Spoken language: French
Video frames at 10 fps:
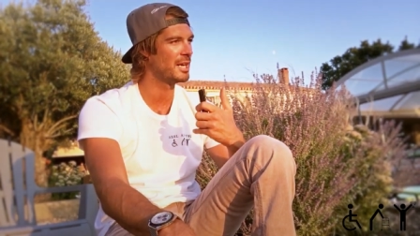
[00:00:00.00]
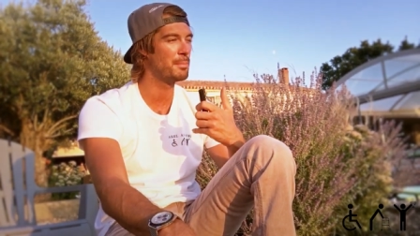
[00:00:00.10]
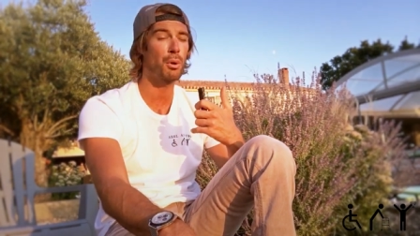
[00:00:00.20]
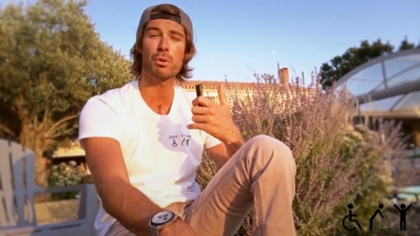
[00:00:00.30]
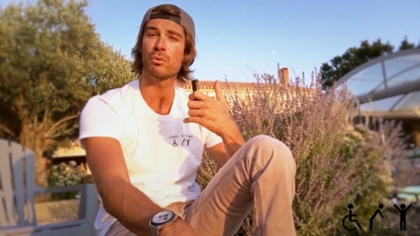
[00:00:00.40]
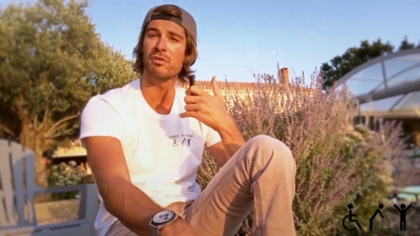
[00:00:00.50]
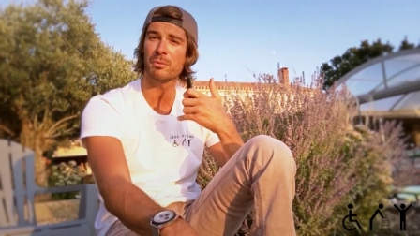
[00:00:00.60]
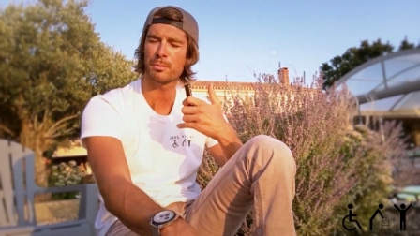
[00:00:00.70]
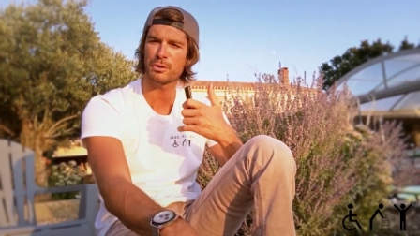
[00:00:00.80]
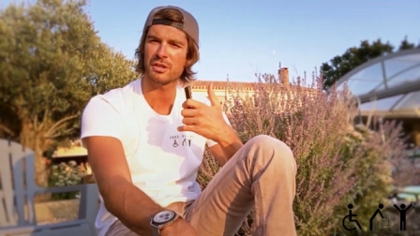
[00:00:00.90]
Et pour trouver
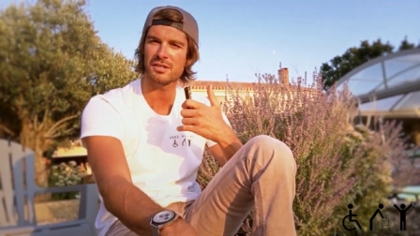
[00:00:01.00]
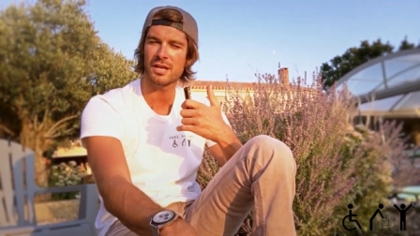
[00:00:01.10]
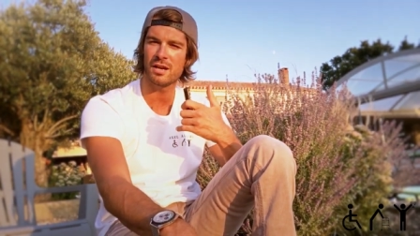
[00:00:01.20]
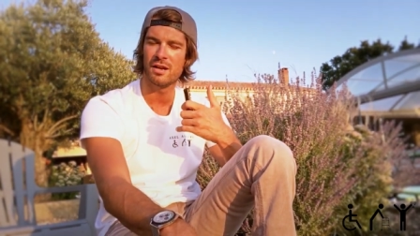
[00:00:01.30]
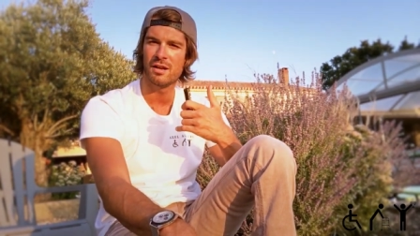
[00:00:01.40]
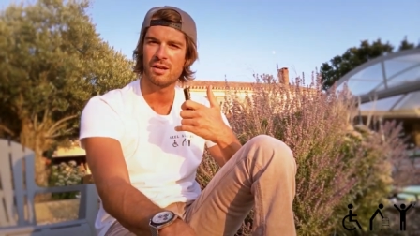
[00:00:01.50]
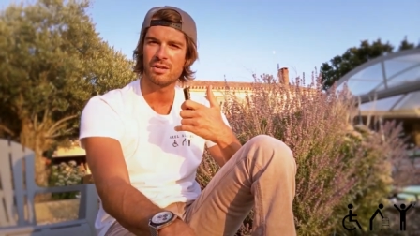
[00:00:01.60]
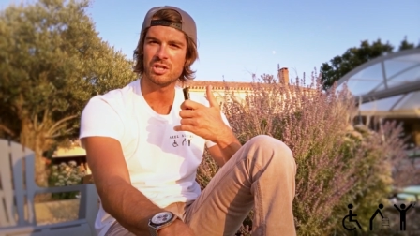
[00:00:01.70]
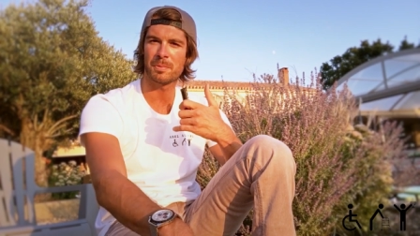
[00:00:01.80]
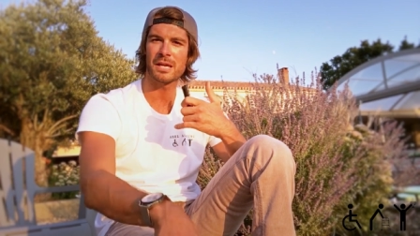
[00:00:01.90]
mon potentiel,
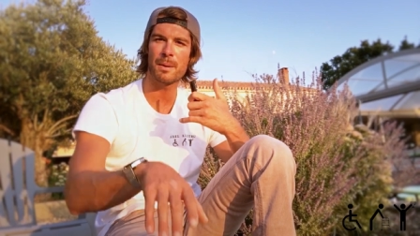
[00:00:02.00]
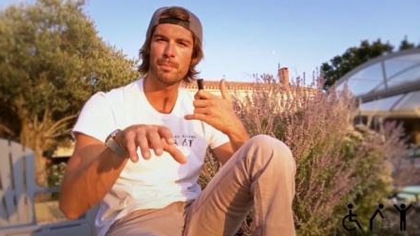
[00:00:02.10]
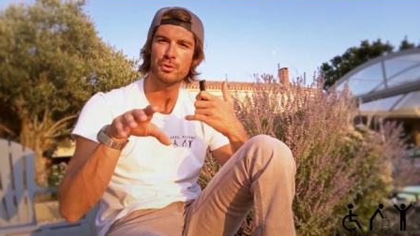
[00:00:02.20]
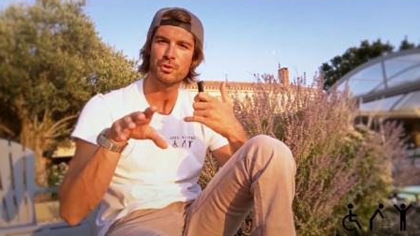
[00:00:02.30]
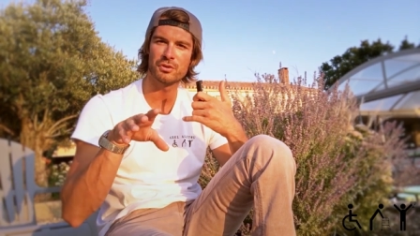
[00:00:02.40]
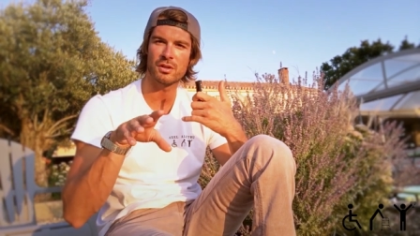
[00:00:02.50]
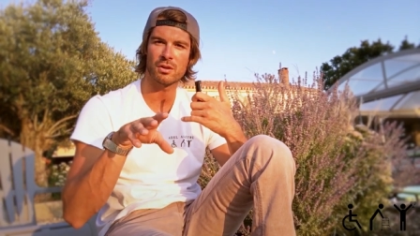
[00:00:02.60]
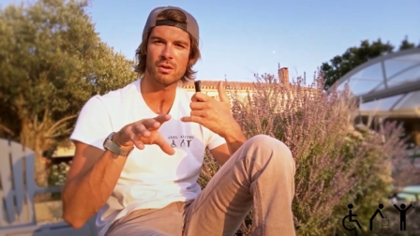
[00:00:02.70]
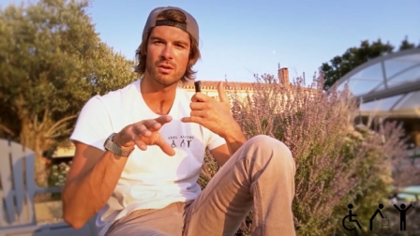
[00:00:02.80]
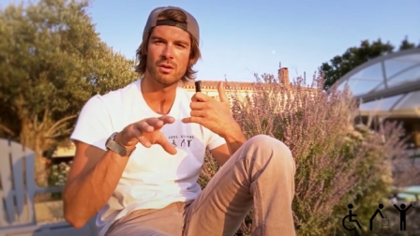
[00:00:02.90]
j'ai pris un peu de hauteur.